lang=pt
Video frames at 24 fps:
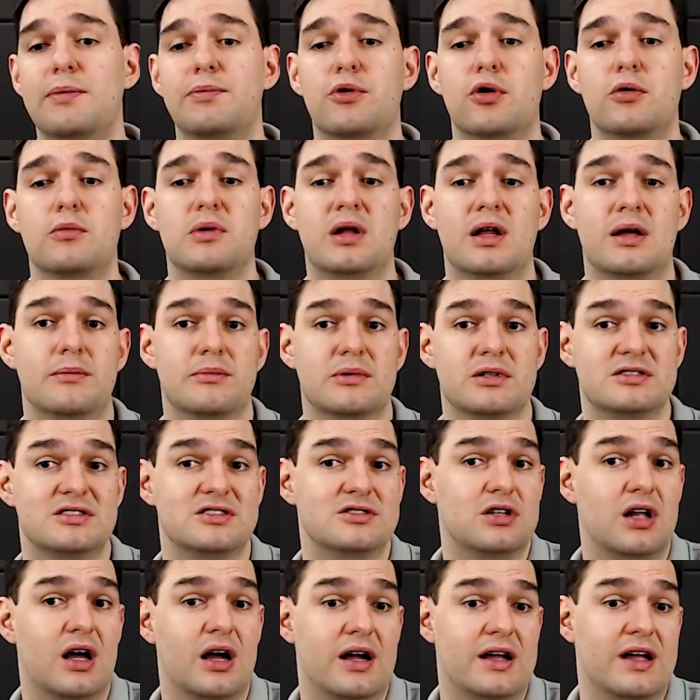problema
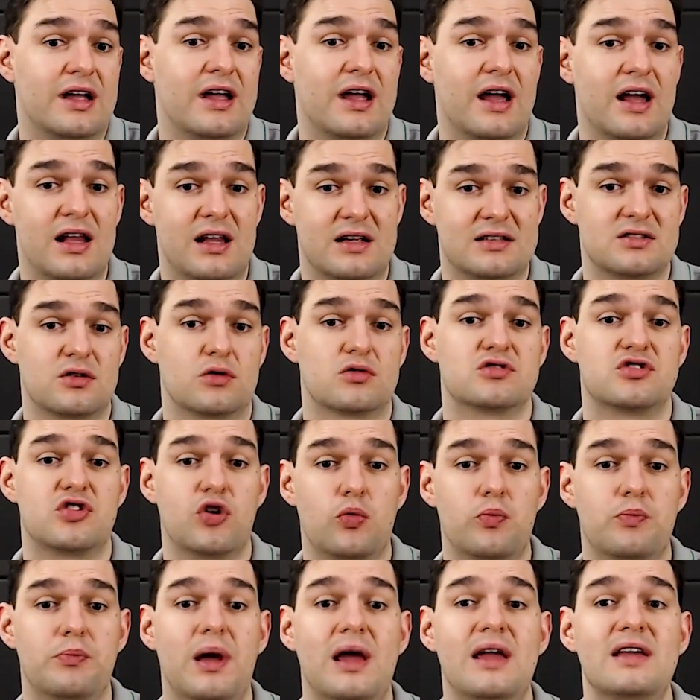em relação ao
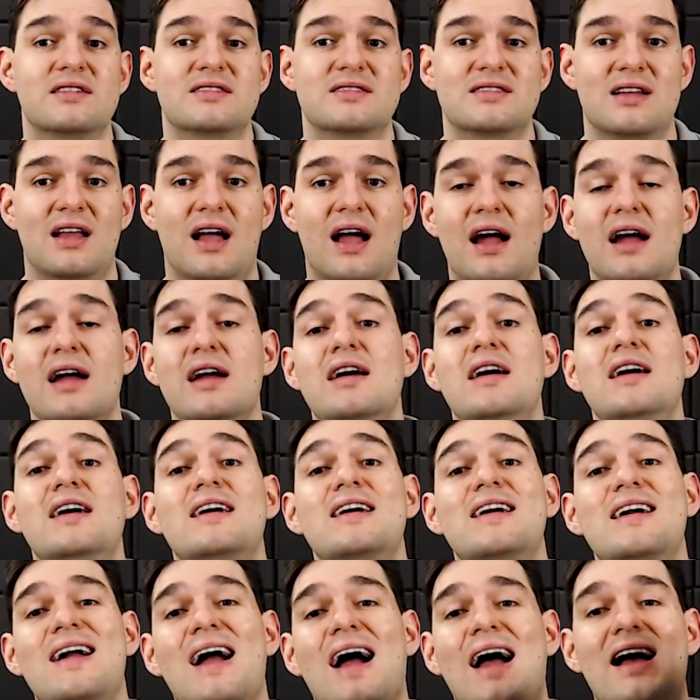seu bem-estar
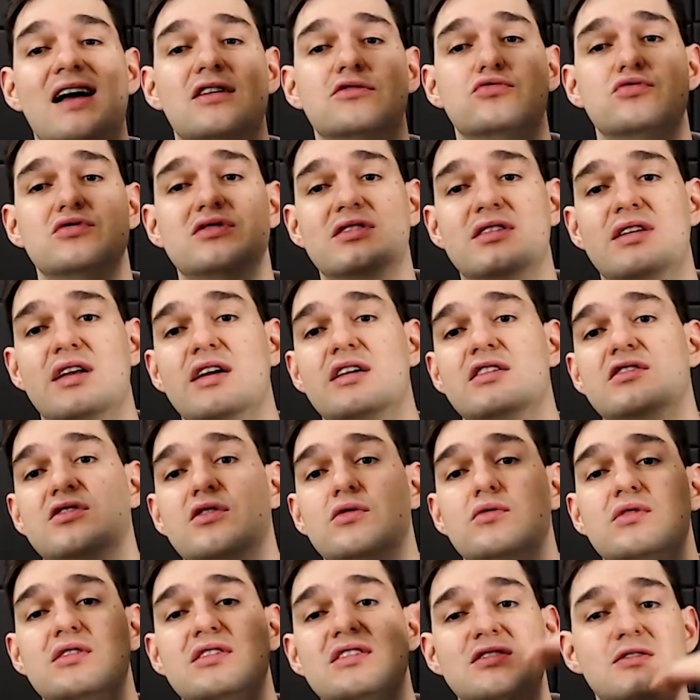caso
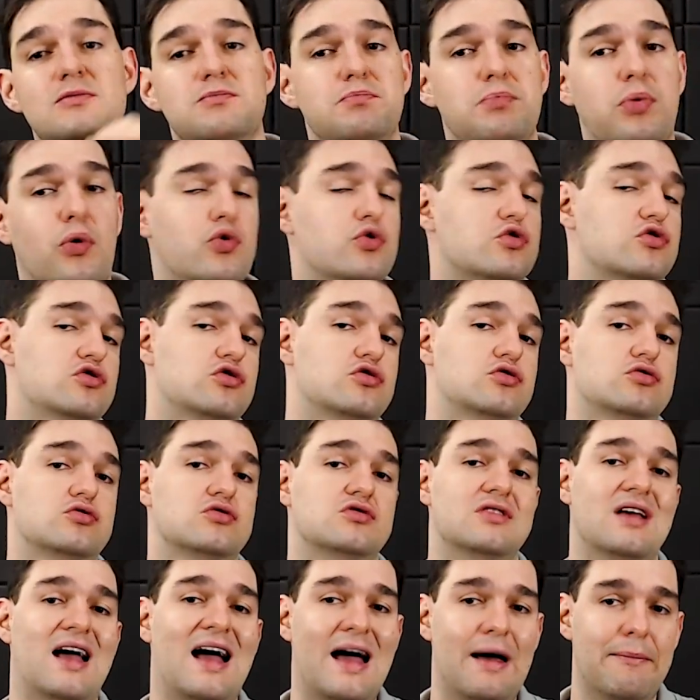estejam
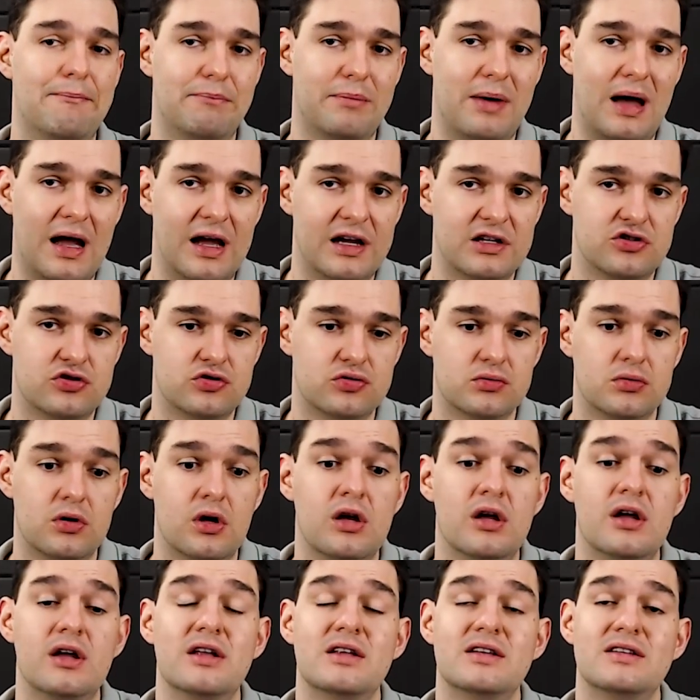expostos abaixo
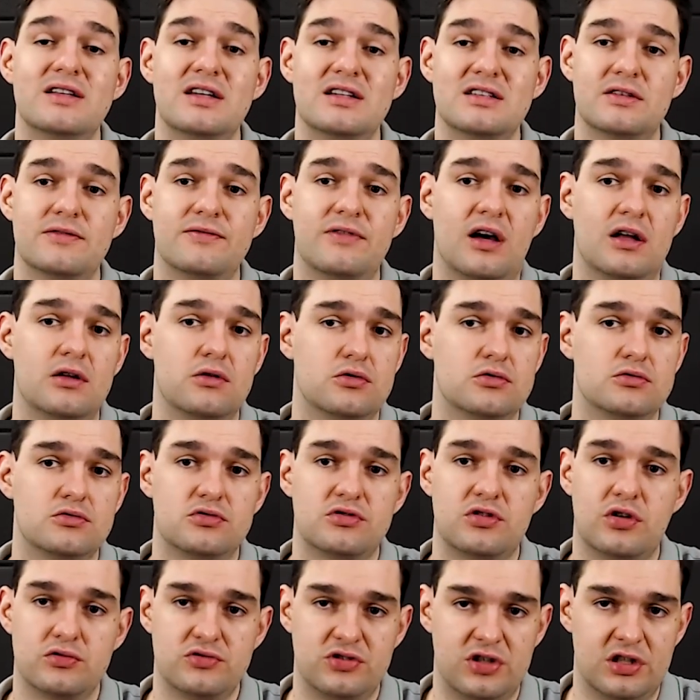desse valor no
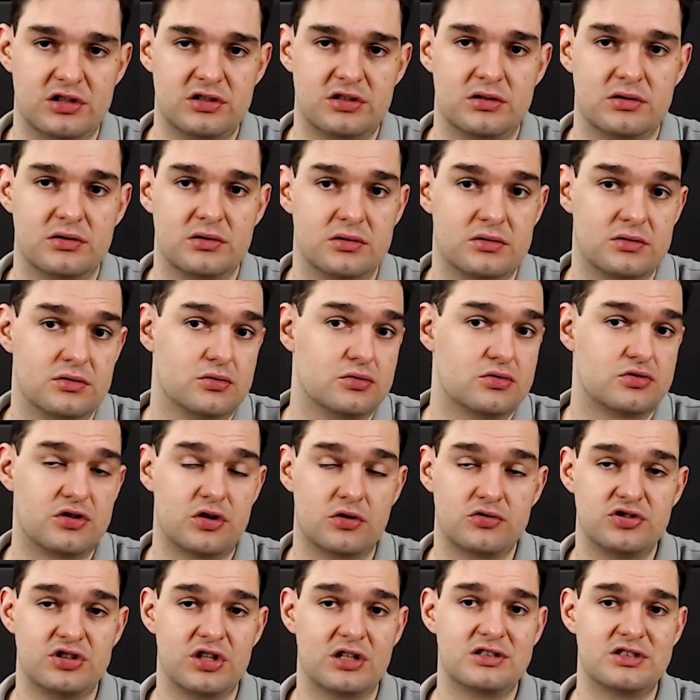seu dia, no seu
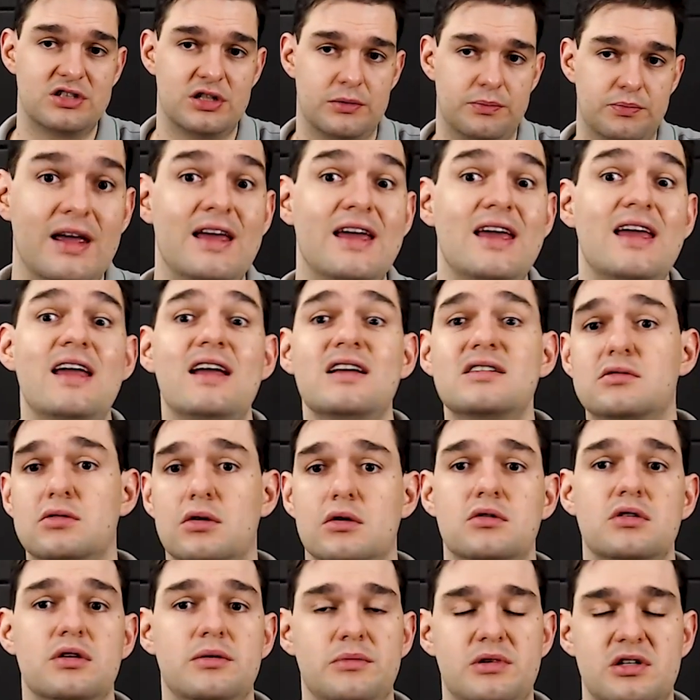dia típico. Isso é um
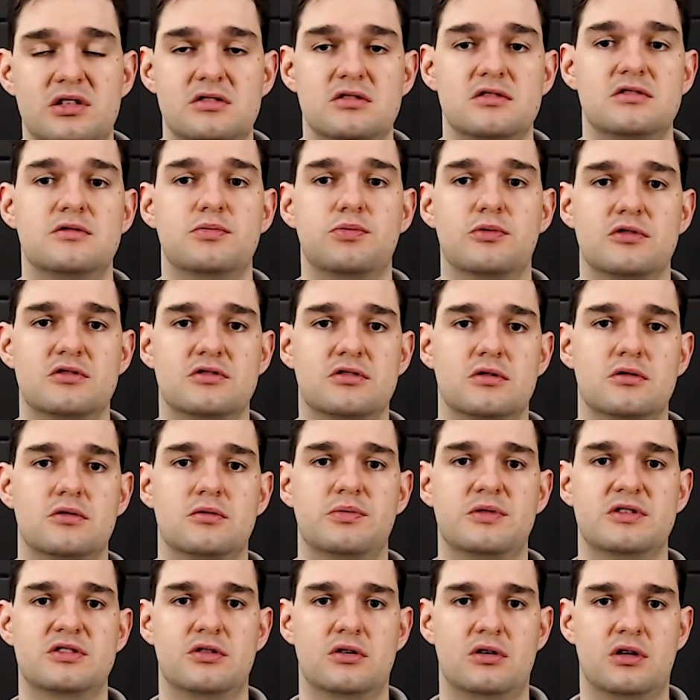limite de exposição
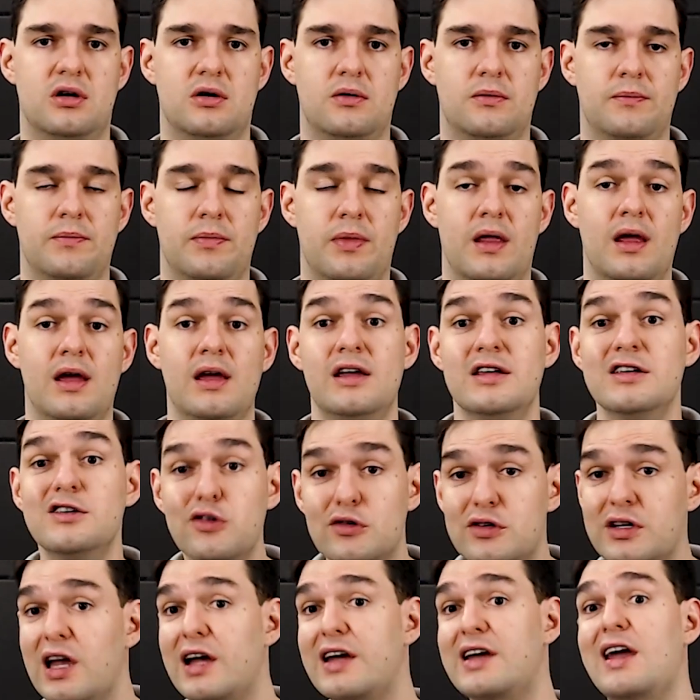ocupacional. E o
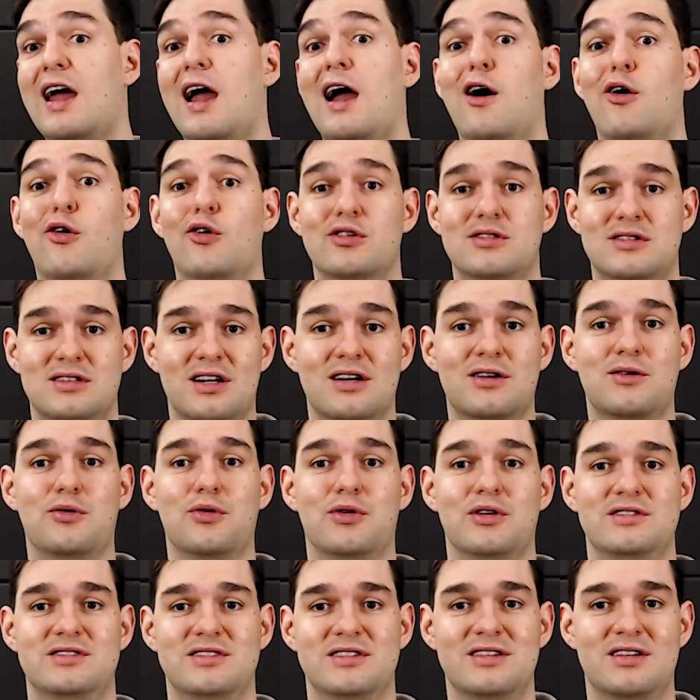que é a outra
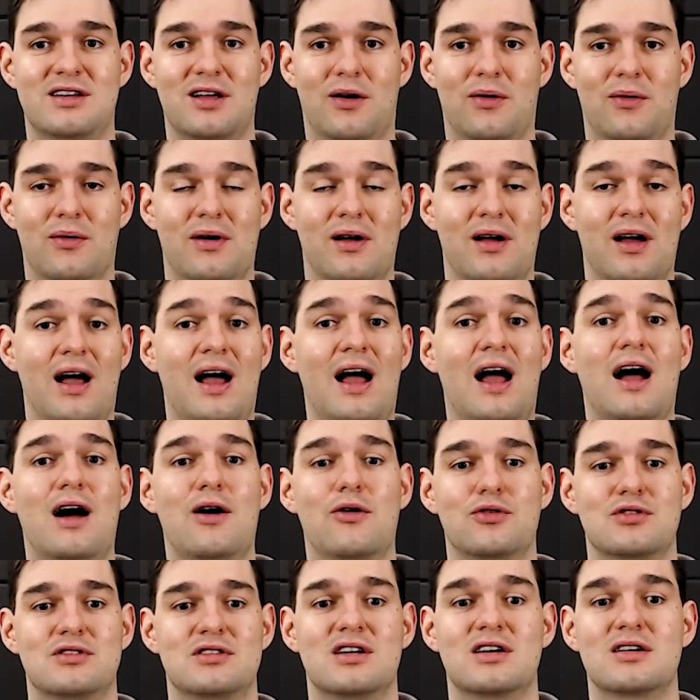coisa, então? A
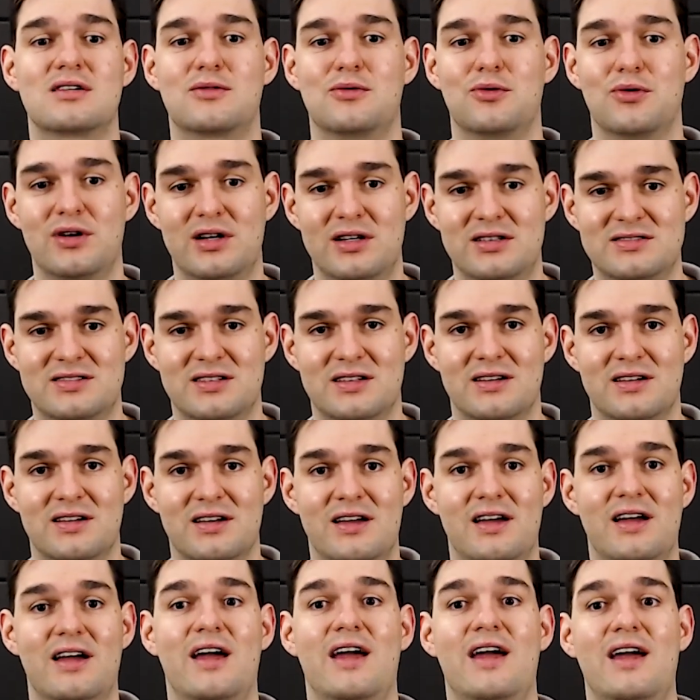outra coisa
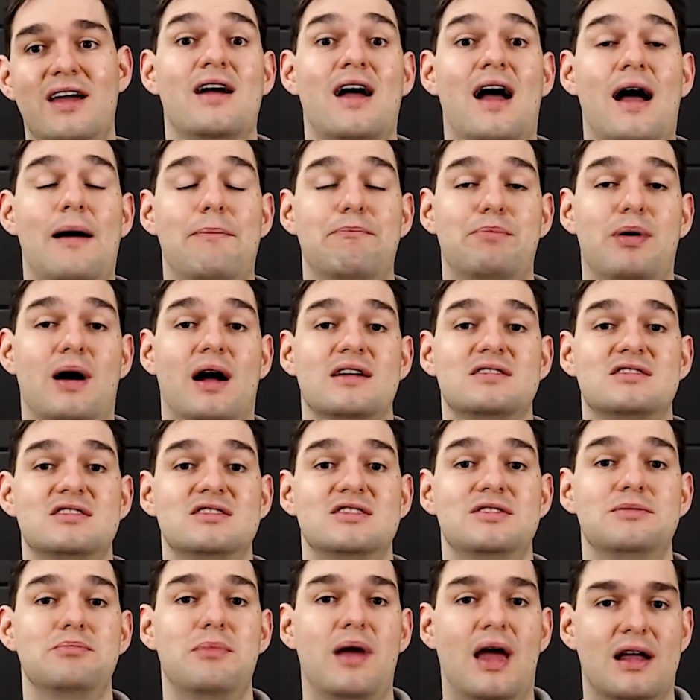é a parte
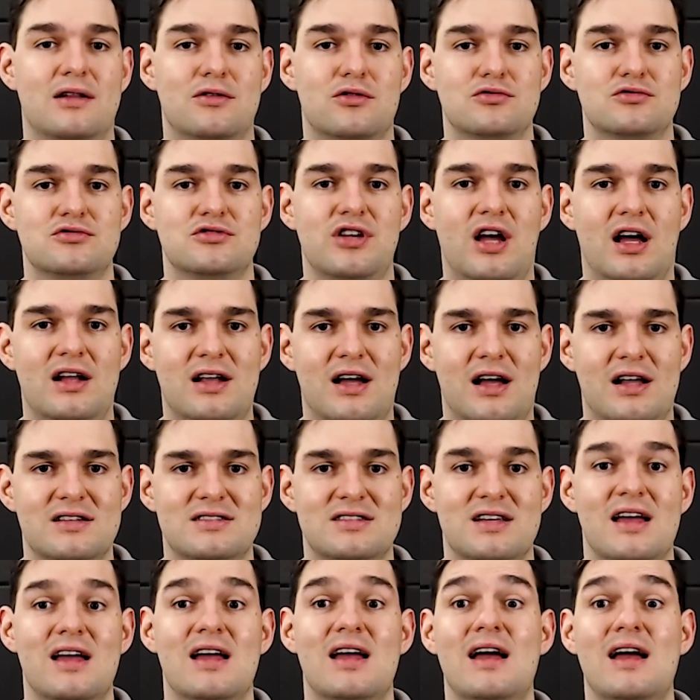de método de análise.